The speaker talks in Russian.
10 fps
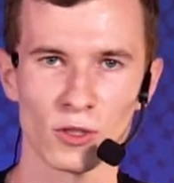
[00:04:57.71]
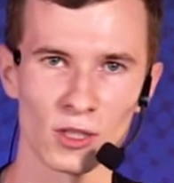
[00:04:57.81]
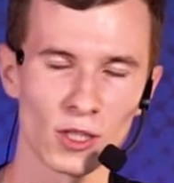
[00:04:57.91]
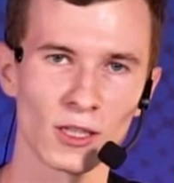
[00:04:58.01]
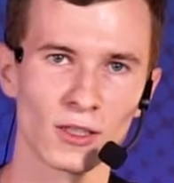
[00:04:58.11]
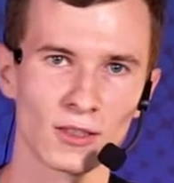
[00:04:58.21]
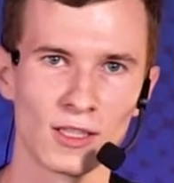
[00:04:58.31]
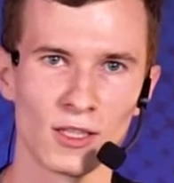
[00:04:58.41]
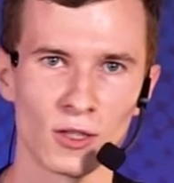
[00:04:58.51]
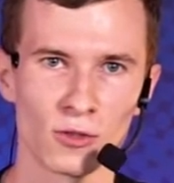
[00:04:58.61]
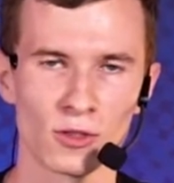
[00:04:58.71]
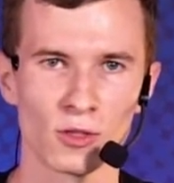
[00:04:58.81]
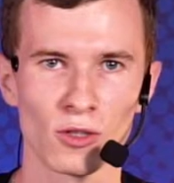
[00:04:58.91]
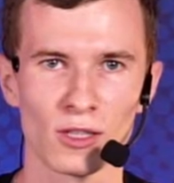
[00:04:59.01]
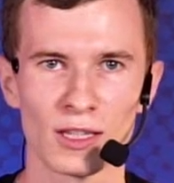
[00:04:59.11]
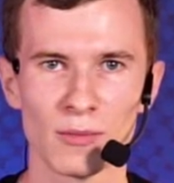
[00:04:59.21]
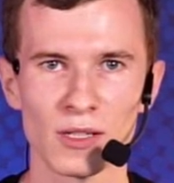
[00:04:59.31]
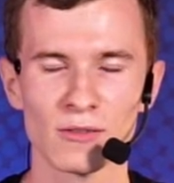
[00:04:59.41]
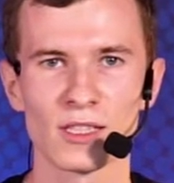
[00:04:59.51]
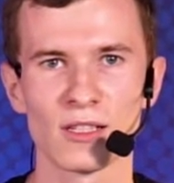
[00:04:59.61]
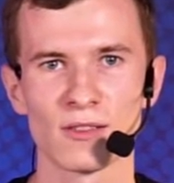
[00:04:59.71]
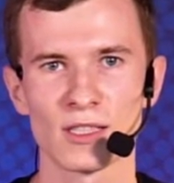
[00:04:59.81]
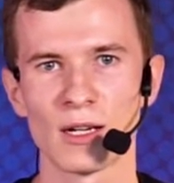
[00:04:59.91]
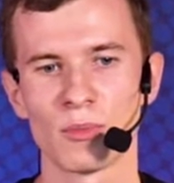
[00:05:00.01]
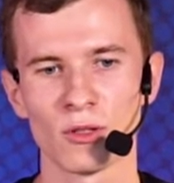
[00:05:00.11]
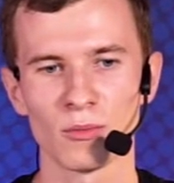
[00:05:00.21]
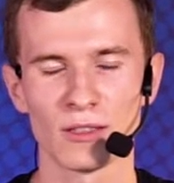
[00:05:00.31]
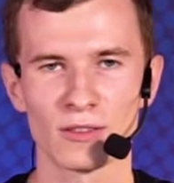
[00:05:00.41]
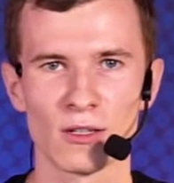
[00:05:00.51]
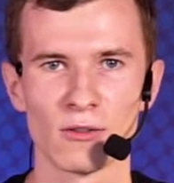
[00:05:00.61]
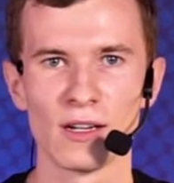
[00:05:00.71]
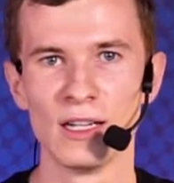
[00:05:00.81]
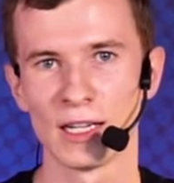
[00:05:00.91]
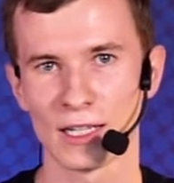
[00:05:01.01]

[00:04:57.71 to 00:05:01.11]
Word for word: То есть сначала сгенерируется токен для первого сервиса, а потом для второго.